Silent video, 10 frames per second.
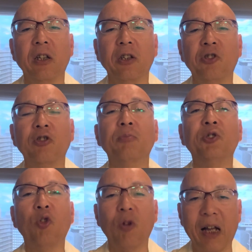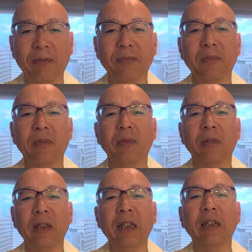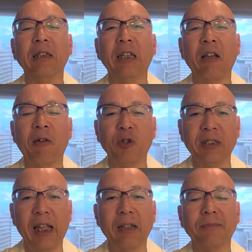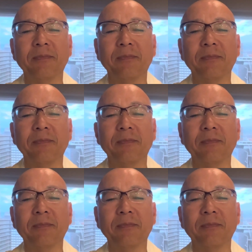州務長官に電話をして